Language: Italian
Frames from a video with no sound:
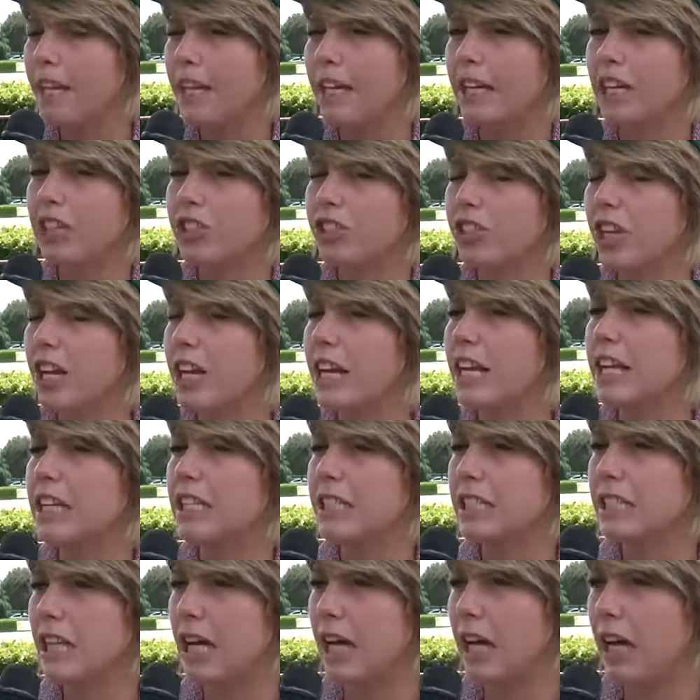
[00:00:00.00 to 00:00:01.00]

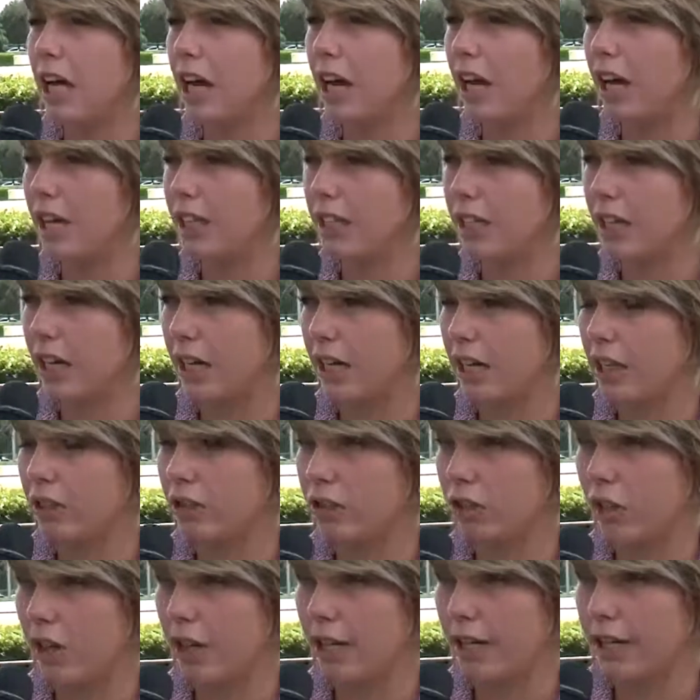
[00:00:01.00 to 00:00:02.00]
l'eccellenza lì a
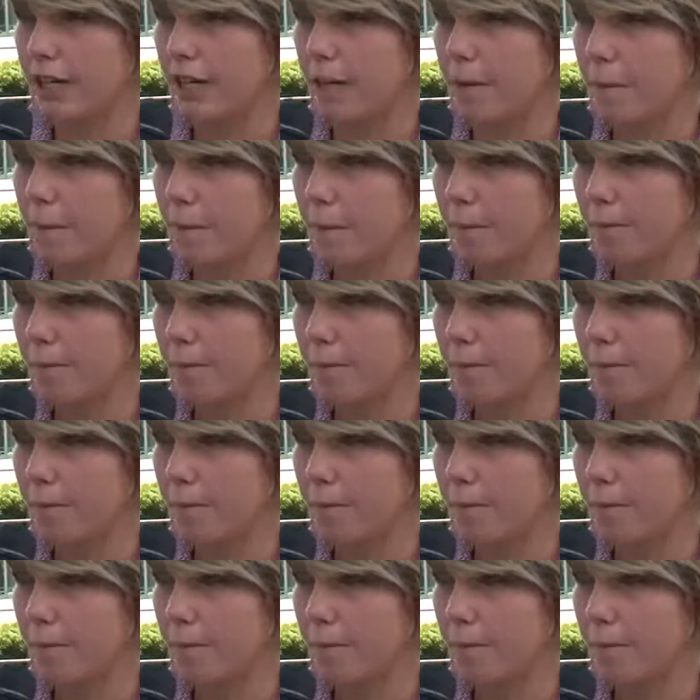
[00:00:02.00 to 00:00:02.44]
Cattolica